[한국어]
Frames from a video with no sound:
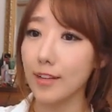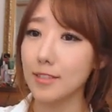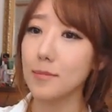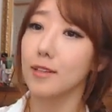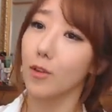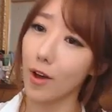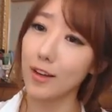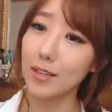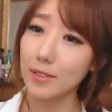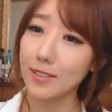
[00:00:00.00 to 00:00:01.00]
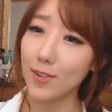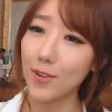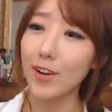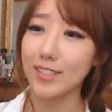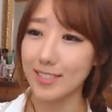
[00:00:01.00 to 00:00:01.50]
하지만 교황님은 그런
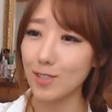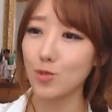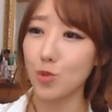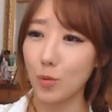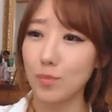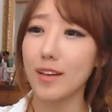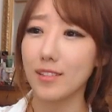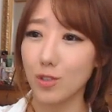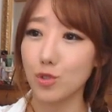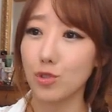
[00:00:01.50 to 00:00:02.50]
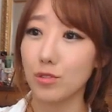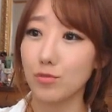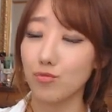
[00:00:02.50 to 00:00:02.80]
것까지는 할 수 없다는 거죠.